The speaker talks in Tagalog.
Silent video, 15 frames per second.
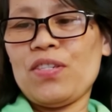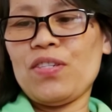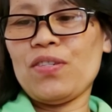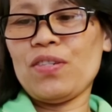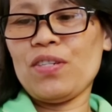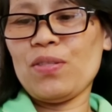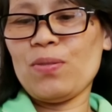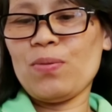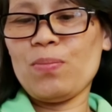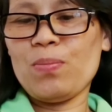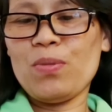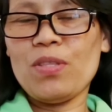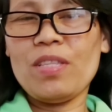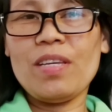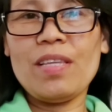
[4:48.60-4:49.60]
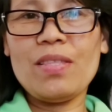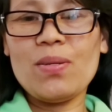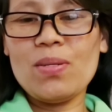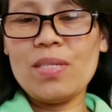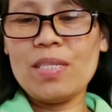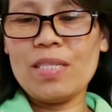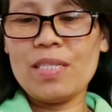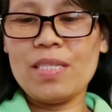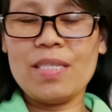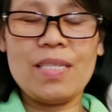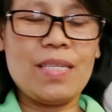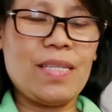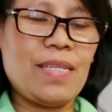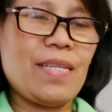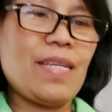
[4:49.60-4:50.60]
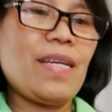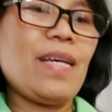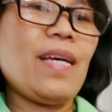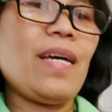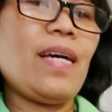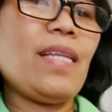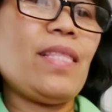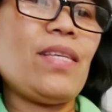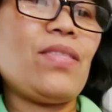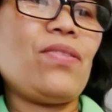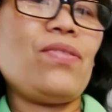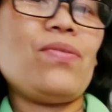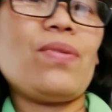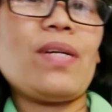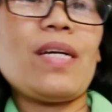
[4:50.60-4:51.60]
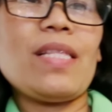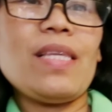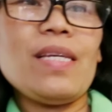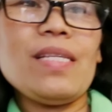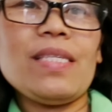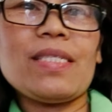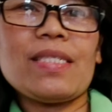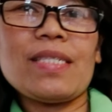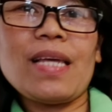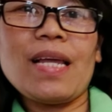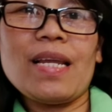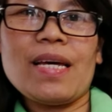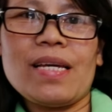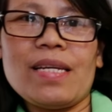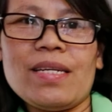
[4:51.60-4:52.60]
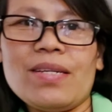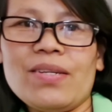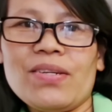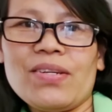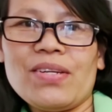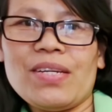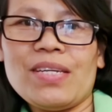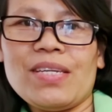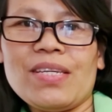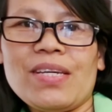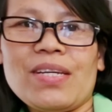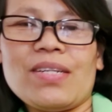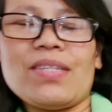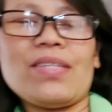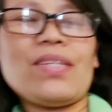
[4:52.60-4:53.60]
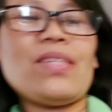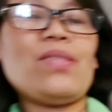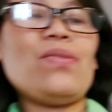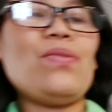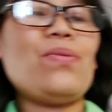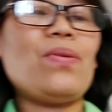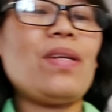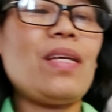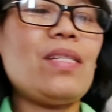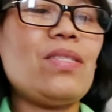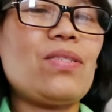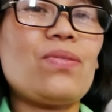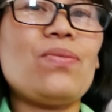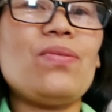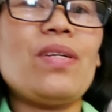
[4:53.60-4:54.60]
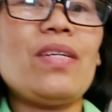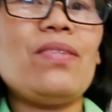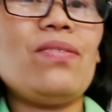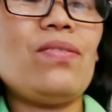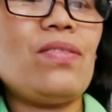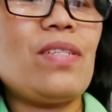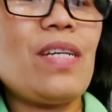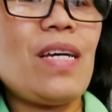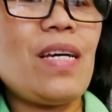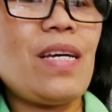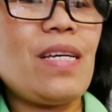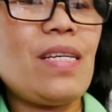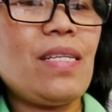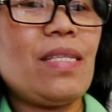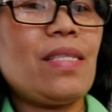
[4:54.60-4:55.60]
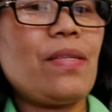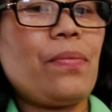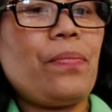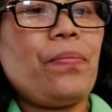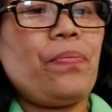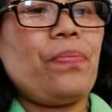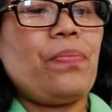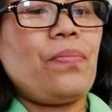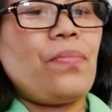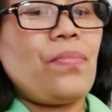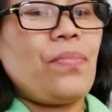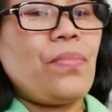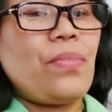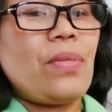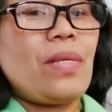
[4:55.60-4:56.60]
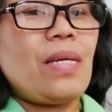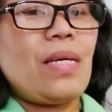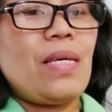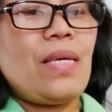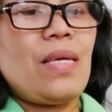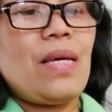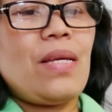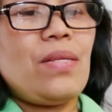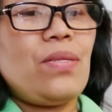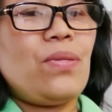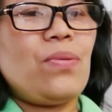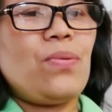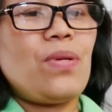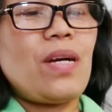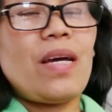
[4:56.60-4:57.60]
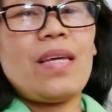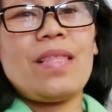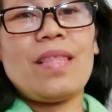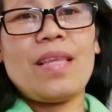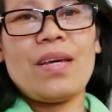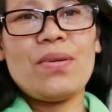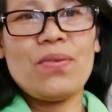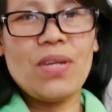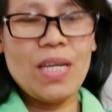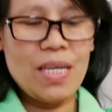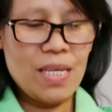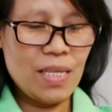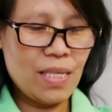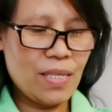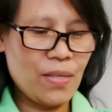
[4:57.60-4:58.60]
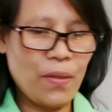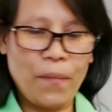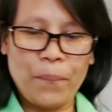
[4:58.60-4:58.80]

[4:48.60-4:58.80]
Ayan, ito yung potatoes. At ito yung ating salad. Ayan. Ito yung rats ko ngayon, guys. Ayan. So, kain tayo, guys.